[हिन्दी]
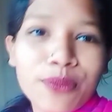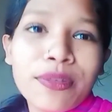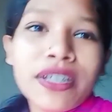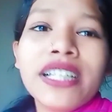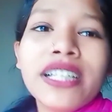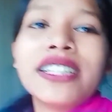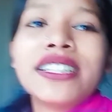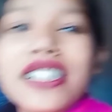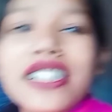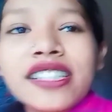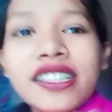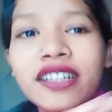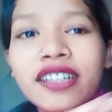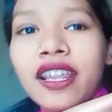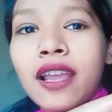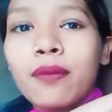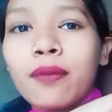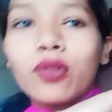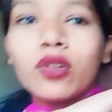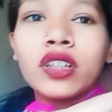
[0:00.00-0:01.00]
तो मेरी सिस्टर
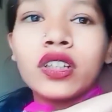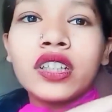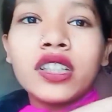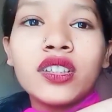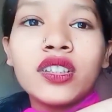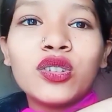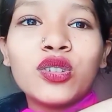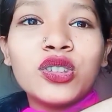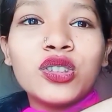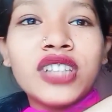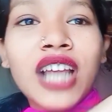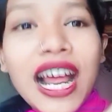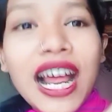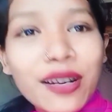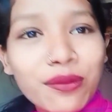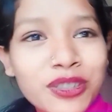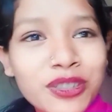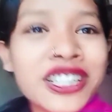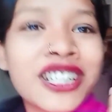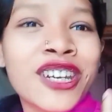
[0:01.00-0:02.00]
क्या बोल रही है तो
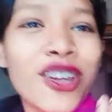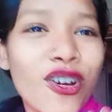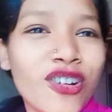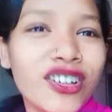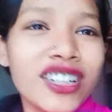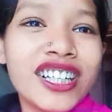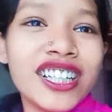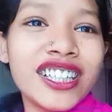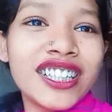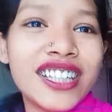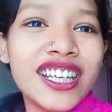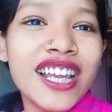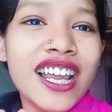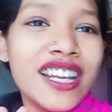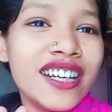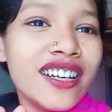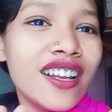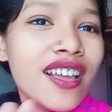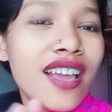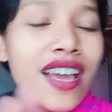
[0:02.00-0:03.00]
जान मुझ के ऑन करके
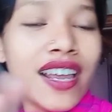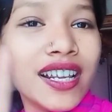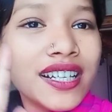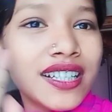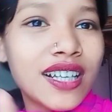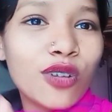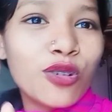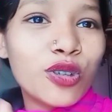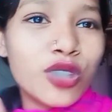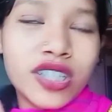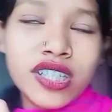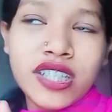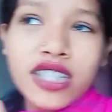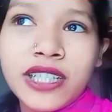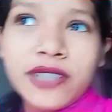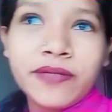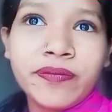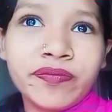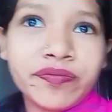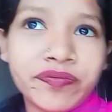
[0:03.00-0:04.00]
आई ना यार ऐसा कुछ
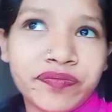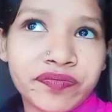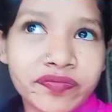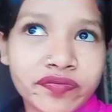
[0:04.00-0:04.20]
नहीं है